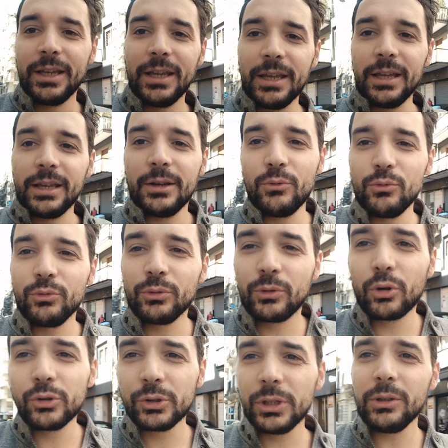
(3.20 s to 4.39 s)
e un
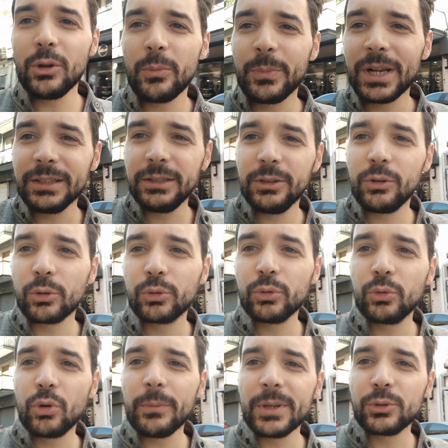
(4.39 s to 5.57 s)
consiglio pratico
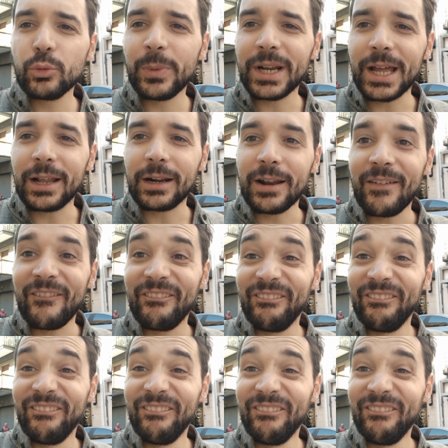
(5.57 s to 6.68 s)
su come superarla.